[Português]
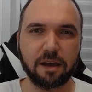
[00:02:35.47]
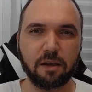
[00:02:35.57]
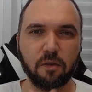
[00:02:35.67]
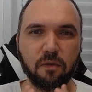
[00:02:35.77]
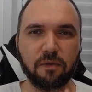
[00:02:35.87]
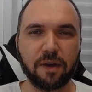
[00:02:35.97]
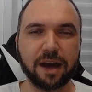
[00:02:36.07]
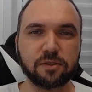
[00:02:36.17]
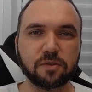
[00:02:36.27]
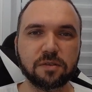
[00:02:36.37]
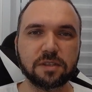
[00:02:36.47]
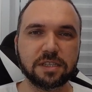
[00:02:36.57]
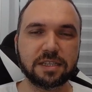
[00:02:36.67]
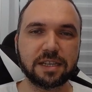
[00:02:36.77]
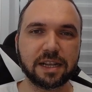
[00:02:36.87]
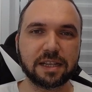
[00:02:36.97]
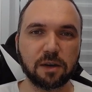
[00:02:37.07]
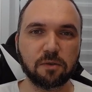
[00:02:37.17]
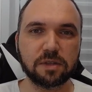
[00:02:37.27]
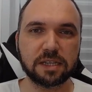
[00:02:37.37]
o fato de ser
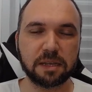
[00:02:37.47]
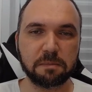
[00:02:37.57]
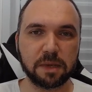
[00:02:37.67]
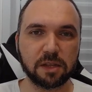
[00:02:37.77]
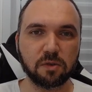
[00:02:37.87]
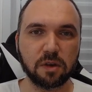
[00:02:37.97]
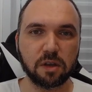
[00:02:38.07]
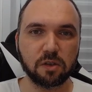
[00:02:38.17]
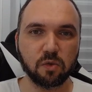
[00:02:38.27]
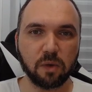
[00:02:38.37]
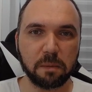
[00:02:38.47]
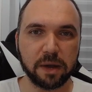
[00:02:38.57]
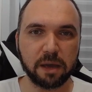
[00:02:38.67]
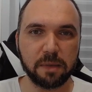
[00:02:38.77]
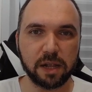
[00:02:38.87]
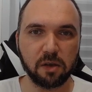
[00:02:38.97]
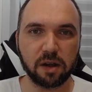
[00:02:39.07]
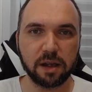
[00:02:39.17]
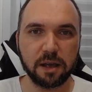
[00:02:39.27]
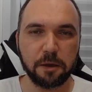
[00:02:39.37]
tão destemido num amanhã melhor.
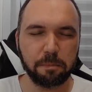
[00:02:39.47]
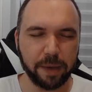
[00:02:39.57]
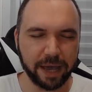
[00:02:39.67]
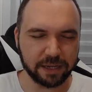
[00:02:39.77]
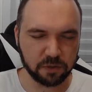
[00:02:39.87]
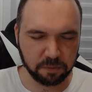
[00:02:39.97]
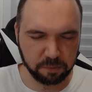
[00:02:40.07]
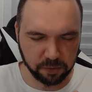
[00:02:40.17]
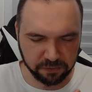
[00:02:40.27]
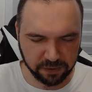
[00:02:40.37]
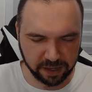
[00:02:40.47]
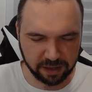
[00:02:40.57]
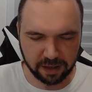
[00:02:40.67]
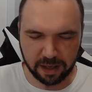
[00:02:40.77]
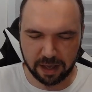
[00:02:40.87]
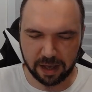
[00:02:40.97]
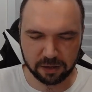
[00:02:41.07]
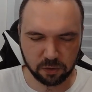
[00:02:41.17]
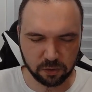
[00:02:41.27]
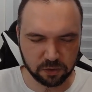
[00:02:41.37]
Peço, por fim, a
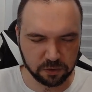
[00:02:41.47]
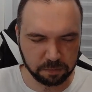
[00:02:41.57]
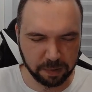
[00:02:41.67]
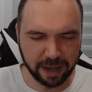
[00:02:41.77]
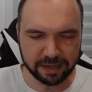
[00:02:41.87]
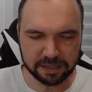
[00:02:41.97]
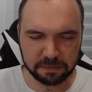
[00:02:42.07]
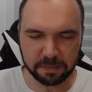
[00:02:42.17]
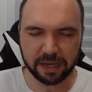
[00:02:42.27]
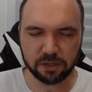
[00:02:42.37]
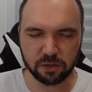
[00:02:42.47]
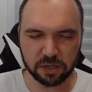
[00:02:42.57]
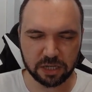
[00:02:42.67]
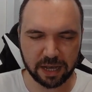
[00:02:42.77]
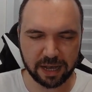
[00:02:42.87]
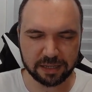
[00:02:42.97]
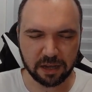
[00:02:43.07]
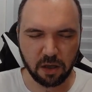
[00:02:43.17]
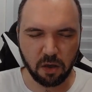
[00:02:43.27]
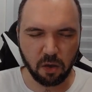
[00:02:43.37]
todos os pais e mães orixás,
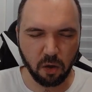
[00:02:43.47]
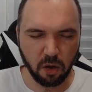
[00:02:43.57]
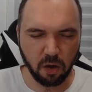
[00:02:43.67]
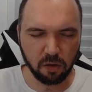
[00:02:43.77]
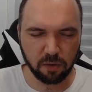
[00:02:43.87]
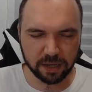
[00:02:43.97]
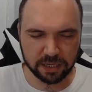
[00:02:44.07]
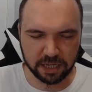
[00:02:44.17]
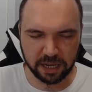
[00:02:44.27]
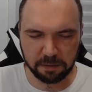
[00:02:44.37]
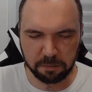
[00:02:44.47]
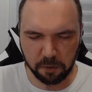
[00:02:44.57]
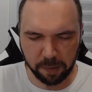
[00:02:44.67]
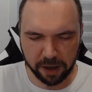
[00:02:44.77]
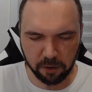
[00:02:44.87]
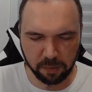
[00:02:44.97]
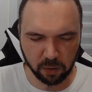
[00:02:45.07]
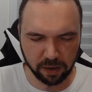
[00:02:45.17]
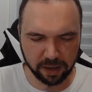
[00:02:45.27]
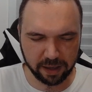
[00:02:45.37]
rogo a ti, meu pai
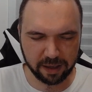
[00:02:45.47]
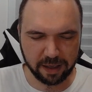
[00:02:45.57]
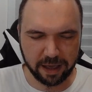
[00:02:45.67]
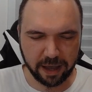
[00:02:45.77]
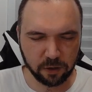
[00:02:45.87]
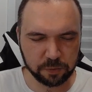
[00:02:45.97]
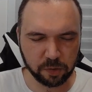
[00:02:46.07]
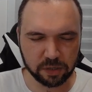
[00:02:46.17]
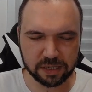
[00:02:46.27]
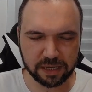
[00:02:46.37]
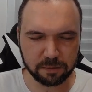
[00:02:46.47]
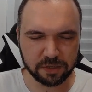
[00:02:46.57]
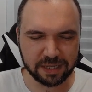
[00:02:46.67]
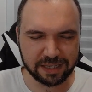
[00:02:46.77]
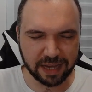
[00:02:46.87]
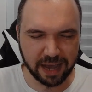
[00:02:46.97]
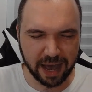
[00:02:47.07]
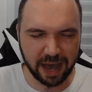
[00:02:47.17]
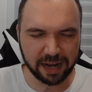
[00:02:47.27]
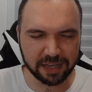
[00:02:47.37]
Obaloaê, que nós possamos
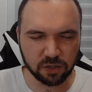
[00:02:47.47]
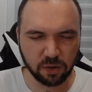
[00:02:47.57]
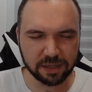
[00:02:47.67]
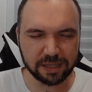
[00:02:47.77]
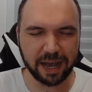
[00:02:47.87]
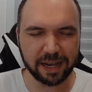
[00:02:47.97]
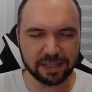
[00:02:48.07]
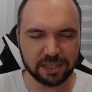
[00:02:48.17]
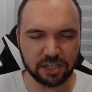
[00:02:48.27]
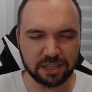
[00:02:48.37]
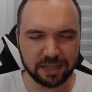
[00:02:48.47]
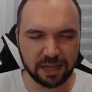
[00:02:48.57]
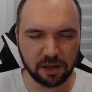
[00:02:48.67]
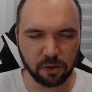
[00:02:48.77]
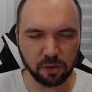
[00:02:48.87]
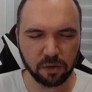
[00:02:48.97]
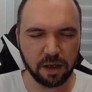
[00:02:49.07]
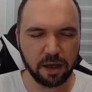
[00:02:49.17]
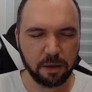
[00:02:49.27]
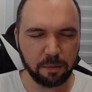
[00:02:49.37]
encerrar, esgotar este ciclo
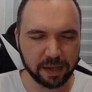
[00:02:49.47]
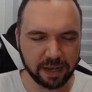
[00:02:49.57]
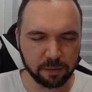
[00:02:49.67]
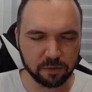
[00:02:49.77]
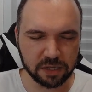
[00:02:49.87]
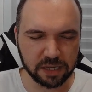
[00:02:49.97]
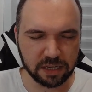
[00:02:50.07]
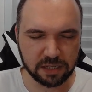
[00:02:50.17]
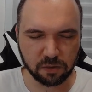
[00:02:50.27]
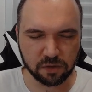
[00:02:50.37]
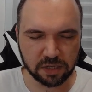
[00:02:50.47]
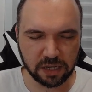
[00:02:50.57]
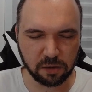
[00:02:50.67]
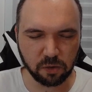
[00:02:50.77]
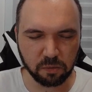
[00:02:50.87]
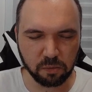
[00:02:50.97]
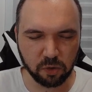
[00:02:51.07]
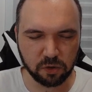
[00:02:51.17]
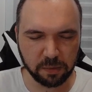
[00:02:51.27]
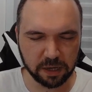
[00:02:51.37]
para darmos nisto a um ciclo
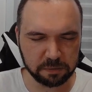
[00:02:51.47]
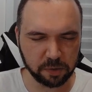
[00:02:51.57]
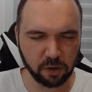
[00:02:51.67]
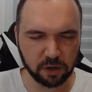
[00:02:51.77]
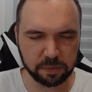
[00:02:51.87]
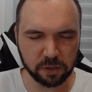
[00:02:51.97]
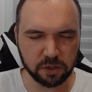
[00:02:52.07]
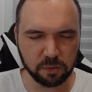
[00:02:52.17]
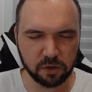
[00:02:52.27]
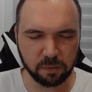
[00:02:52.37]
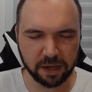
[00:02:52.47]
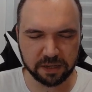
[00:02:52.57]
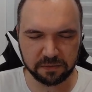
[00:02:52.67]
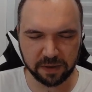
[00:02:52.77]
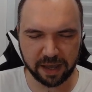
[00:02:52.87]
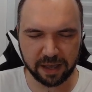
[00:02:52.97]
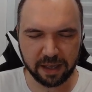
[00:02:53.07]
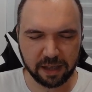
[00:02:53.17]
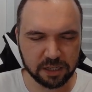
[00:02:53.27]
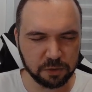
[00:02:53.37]
muito mais próspero, de muito mais fé,
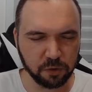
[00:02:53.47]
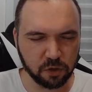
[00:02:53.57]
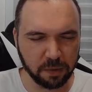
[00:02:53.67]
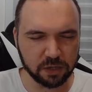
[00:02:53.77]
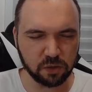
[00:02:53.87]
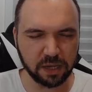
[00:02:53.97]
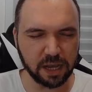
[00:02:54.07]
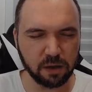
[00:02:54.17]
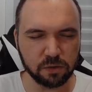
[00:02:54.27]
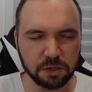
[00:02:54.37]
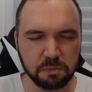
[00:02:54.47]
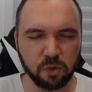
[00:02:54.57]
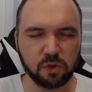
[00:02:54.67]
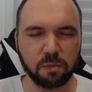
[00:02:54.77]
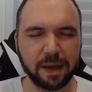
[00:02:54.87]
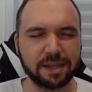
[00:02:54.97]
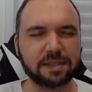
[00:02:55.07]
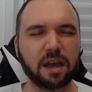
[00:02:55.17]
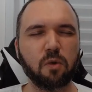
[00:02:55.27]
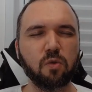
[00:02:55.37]
de muito mais união, de muito mais
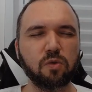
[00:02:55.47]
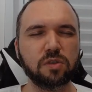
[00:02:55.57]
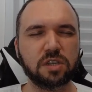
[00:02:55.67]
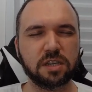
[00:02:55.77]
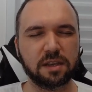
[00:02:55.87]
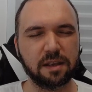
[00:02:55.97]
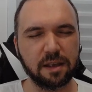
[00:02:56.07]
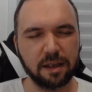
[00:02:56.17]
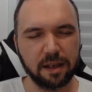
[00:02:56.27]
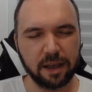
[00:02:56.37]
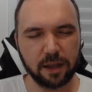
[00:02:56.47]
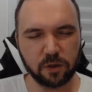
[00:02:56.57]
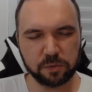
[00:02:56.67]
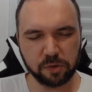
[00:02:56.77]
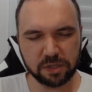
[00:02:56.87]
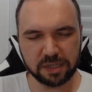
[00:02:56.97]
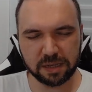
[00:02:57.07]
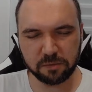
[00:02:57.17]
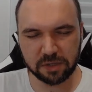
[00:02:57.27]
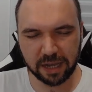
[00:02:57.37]
saúde que nós
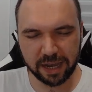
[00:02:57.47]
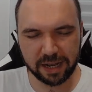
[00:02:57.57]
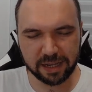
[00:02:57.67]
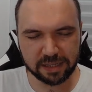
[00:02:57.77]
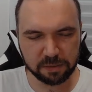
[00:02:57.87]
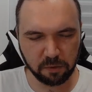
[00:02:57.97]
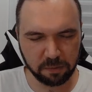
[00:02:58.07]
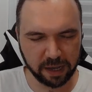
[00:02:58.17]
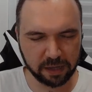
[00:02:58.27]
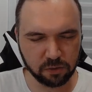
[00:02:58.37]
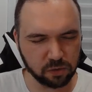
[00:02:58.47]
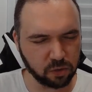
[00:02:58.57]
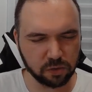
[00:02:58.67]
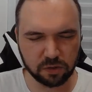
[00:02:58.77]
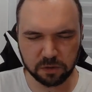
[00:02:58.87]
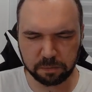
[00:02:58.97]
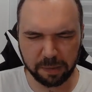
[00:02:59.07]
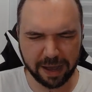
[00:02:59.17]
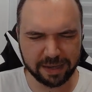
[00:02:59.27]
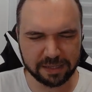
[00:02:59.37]
possamos sair desse momento, todos os
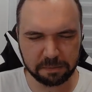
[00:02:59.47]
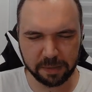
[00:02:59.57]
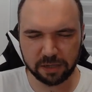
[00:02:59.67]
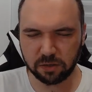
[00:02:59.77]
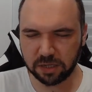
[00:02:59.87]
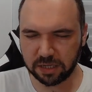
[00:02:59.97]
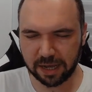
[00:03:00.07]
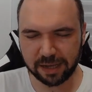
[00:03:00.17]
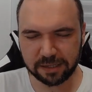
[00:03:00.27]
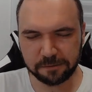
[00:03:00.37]
pais e mães orixás,